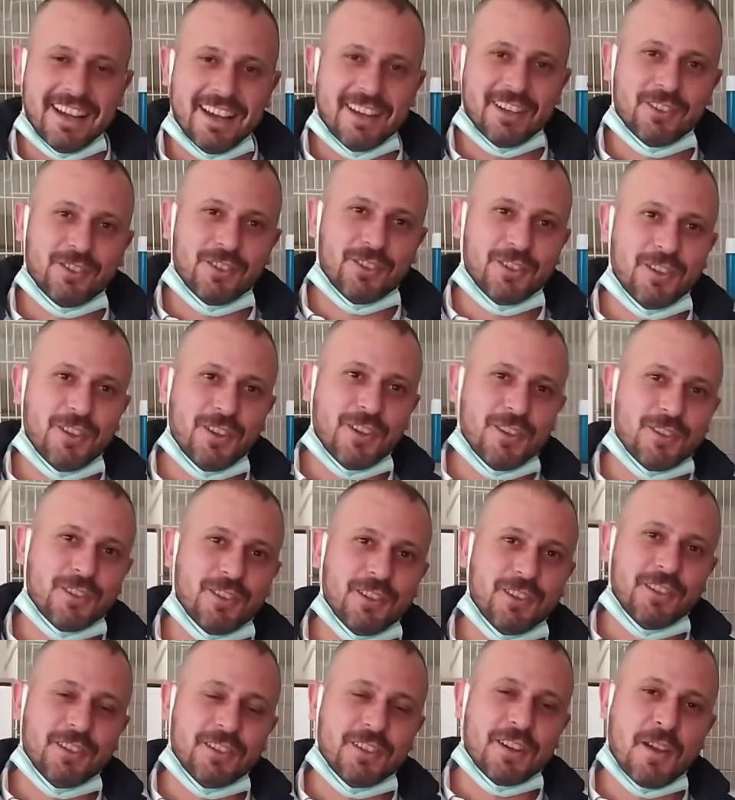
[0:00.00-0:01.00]
Ertuğrul
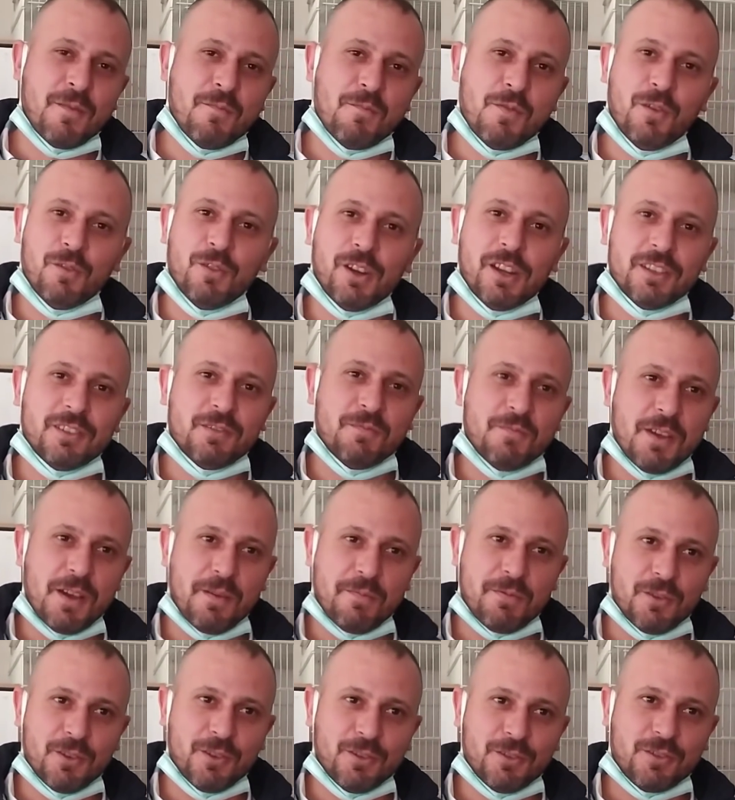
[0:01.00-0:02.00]
Özlü. Rainbow üretimi
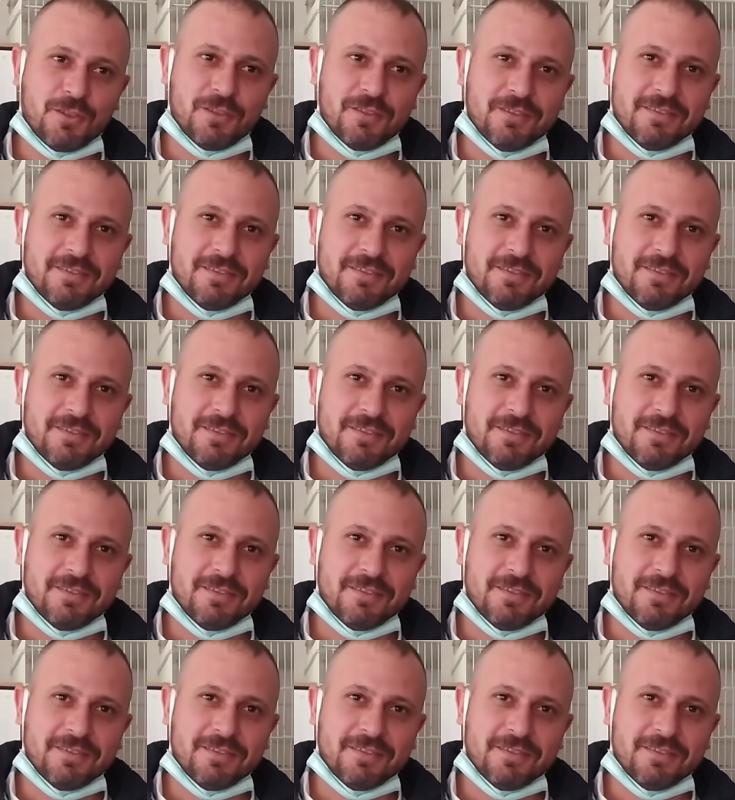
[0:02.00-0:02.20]
yapıyoruz.